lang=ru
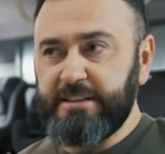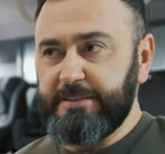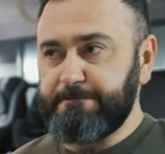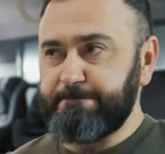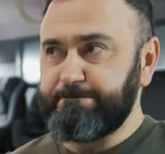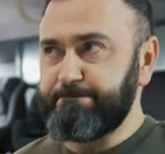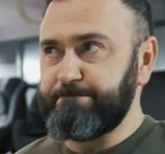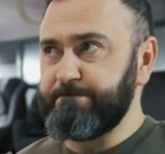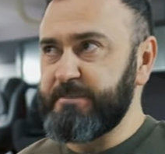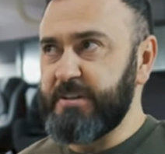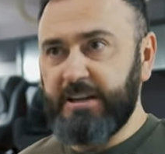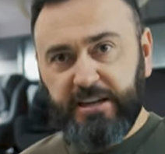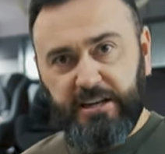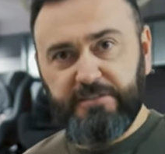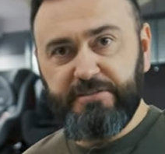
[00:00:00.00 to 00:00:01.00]

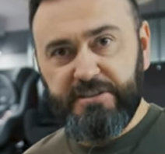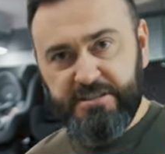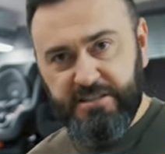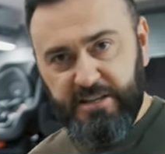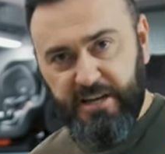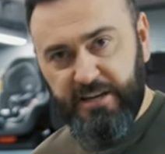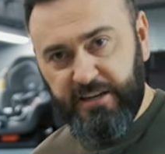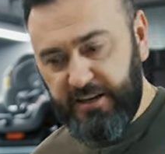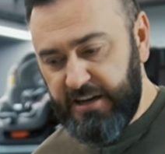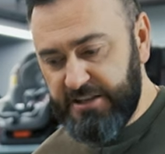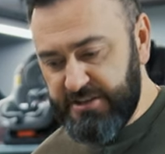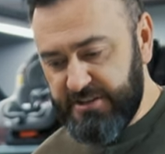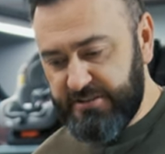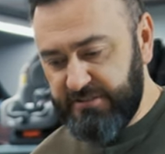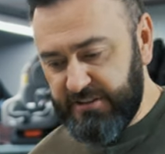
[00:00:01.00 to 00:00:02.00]
дороговизна и
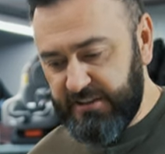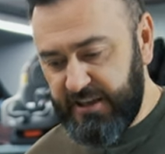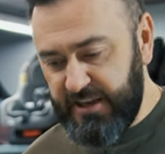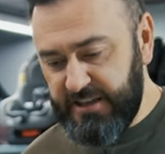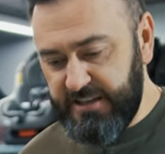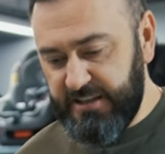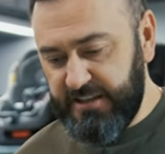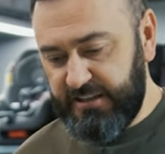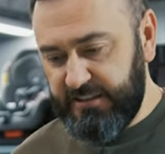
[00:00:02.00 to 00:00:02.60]
качество тканей